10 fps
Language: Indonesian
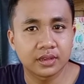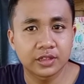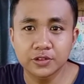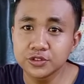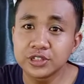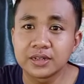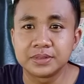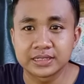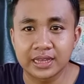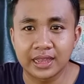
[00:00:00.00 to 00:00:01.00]
itu sudah
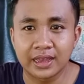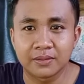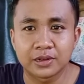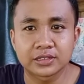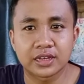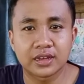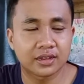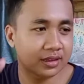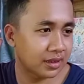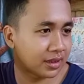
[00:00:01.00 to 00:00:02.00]
bisa ya masa
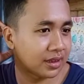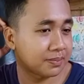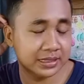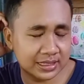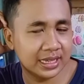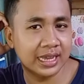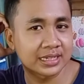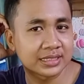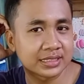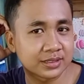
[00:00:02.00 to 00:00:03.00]
pasti
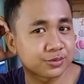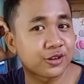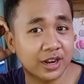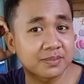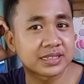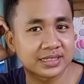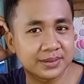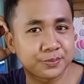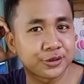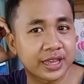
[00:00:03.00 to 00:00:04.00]
lah semua orang pasti
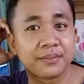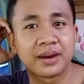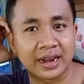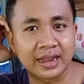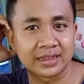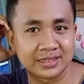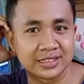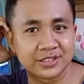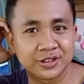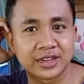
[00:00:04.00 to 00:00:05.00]
punya barang di
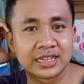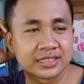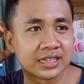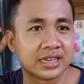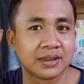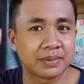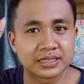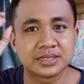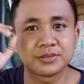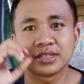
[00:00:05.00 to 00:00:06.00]
situ ya guys
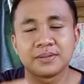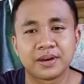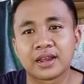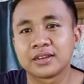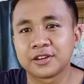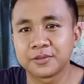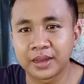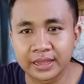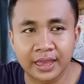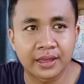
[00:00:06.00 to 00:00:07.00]
pasti punya barang di
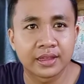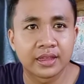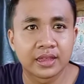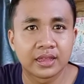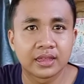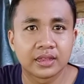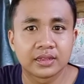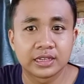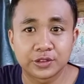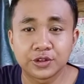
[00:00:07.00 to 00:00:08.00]
rumahnya
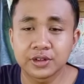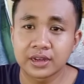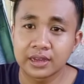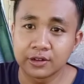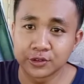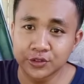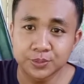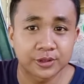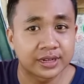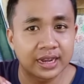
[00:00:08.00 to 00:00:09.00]
itu untuk
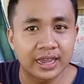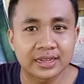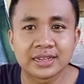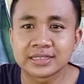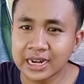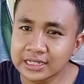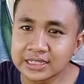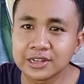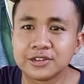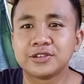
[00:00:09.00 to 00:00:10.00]
modal yang
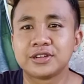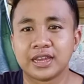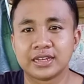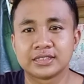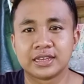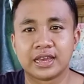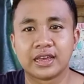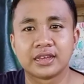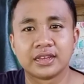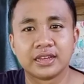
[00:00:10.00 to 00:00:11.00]
terkecil dulu guys ya